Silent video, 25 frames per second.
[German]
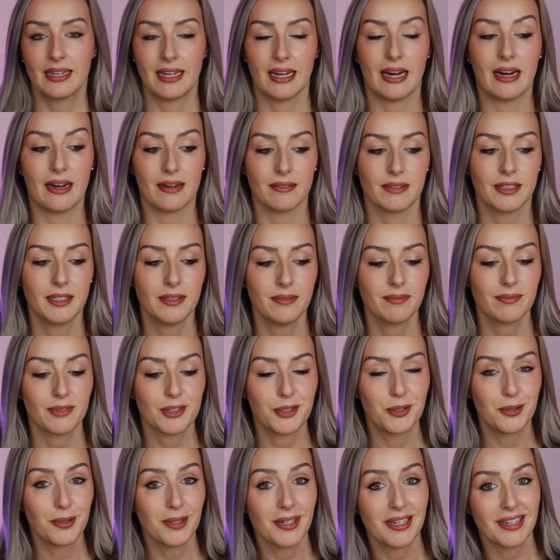Klar, ne?
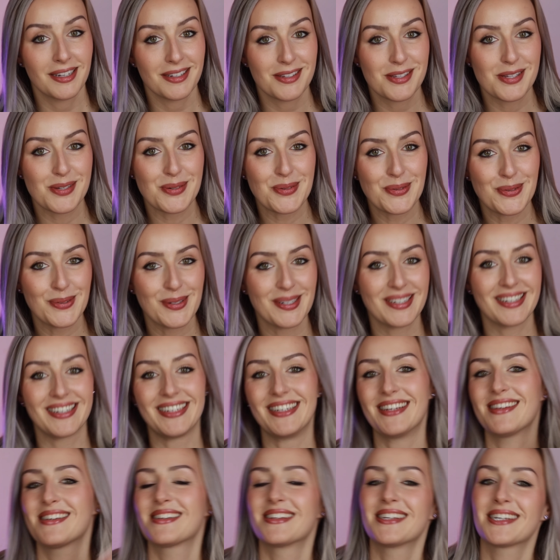Korrelation
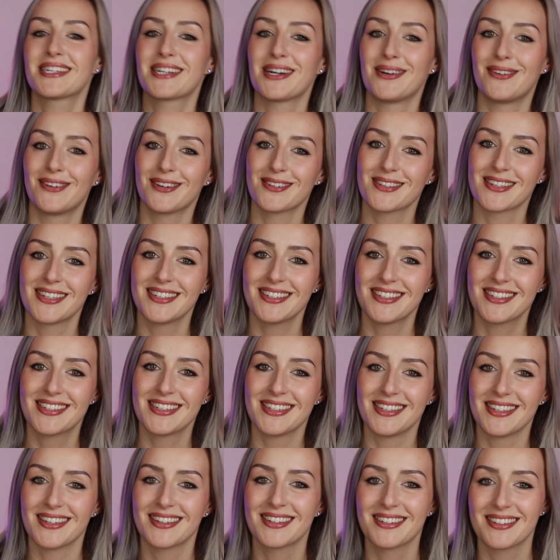ist nicht
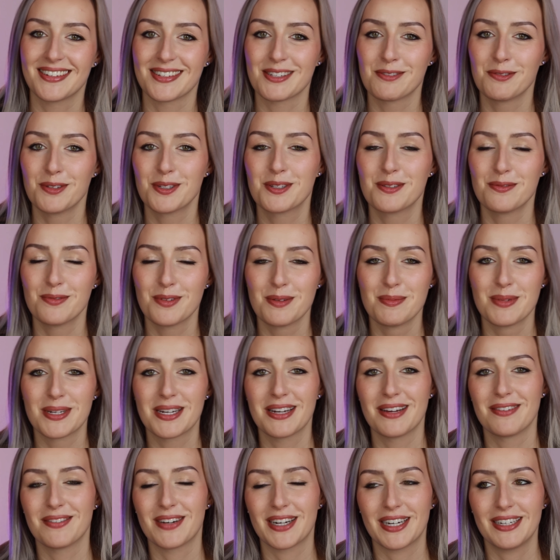Kausalität, das wissen wir
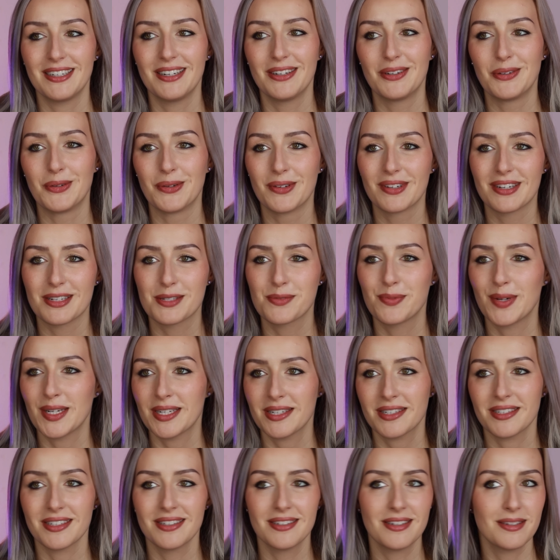mittlerweile und das
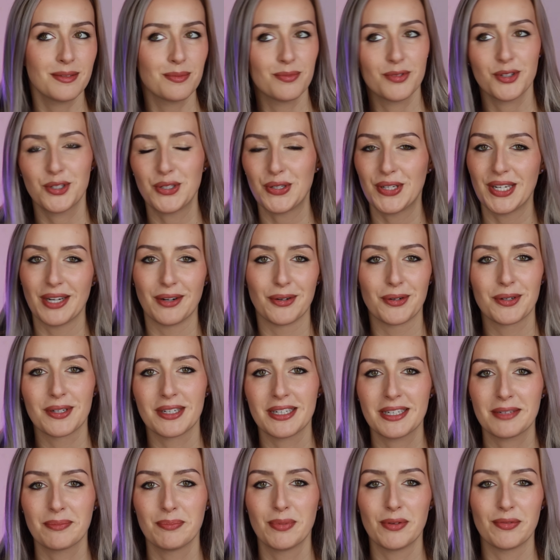werde ich in diesem Video hier auch
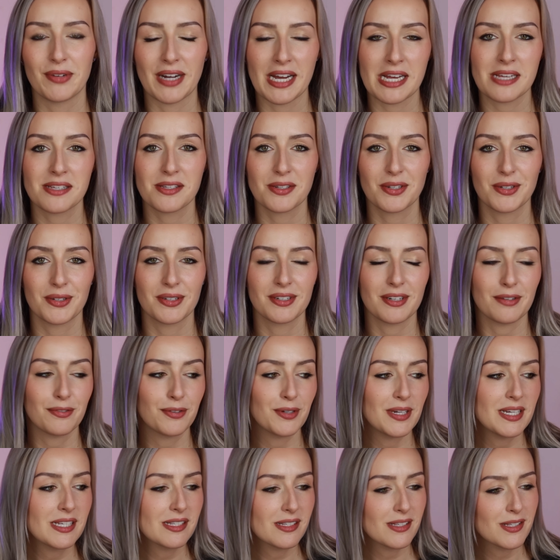nicht beweisen können.
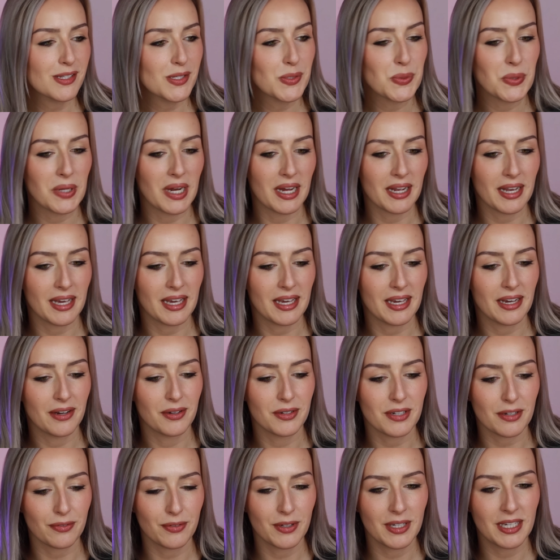Dafür ist es zu lange her
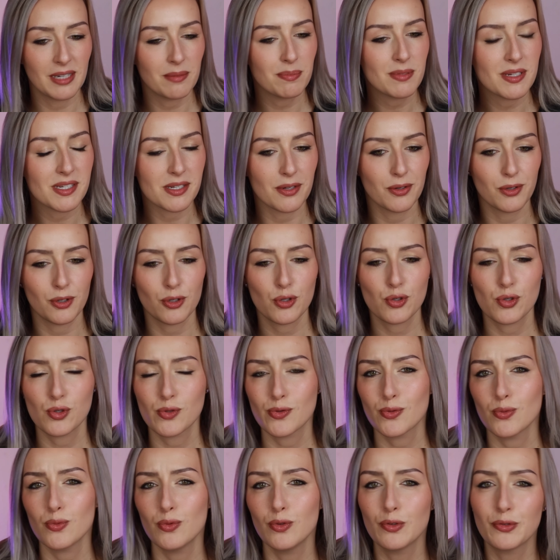und dafür gibt es auch noch
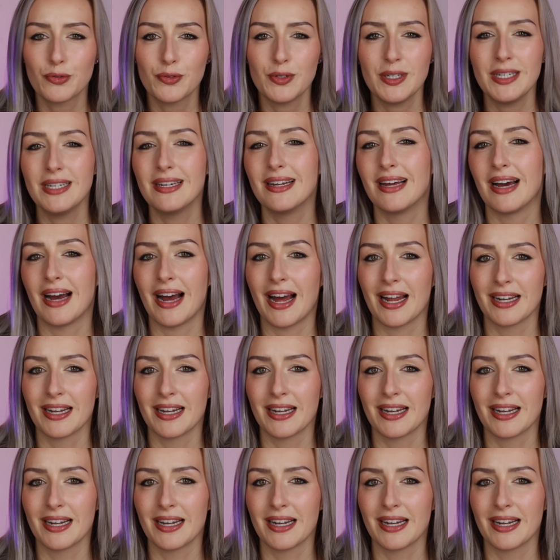zu viele